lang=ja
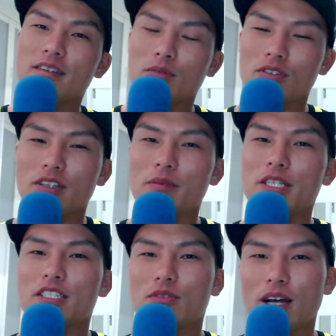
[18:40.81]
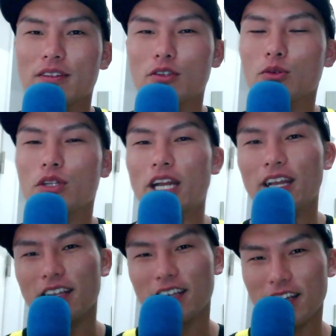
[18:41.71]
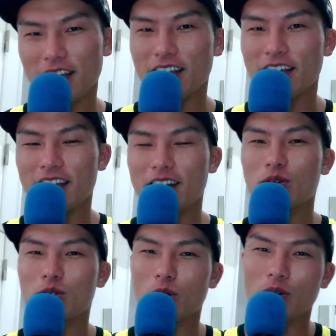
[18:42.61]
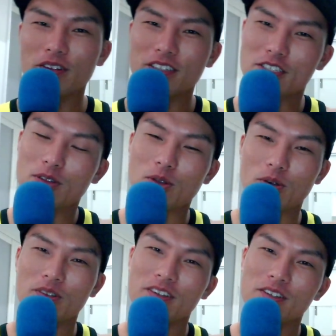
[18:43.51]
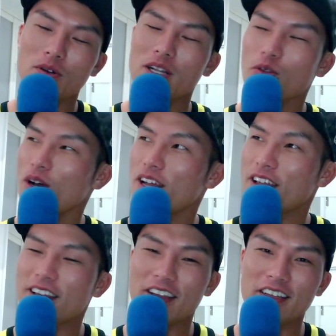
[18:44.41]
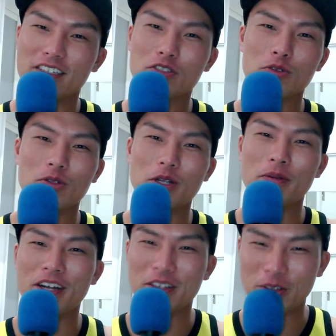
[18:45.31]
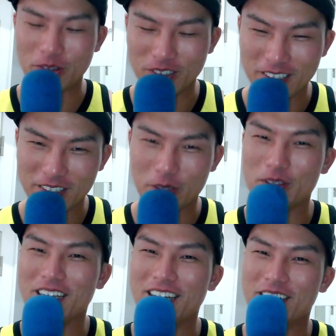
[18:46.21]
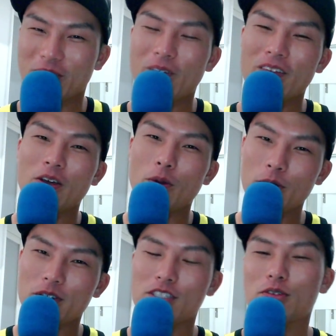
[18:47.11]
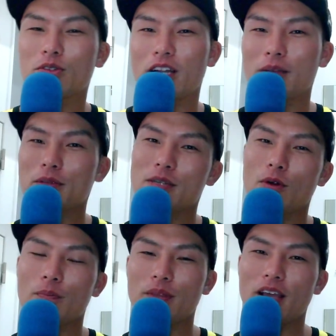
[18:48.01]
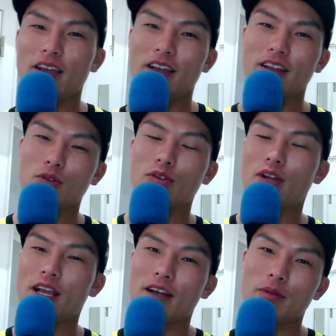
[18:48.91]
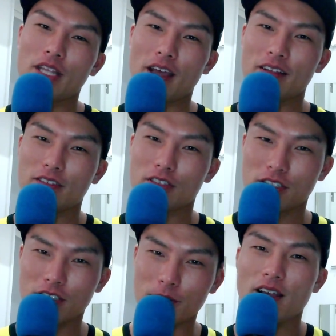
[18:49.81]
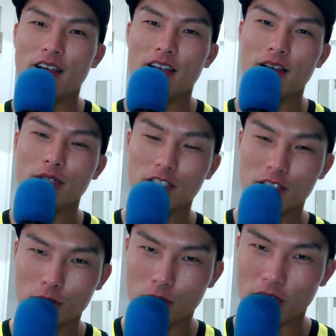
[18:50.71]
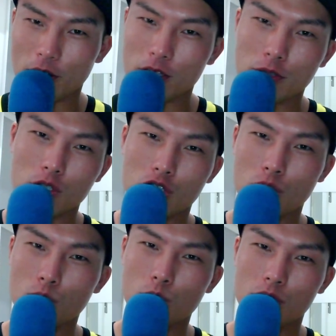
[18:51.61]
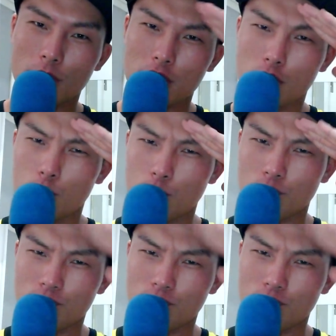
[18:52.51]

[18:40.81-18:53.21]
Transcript: もうそんなイメージですわ。ということでね、えー、煉獄とスクワットの後は、えー、約束のネバーランドを読みたいなと思います。ということでね、皆さんも、えー、トレードね、頑張っていってください。えー、また次の動画でお会いしましょう。じゃあバイ、See you!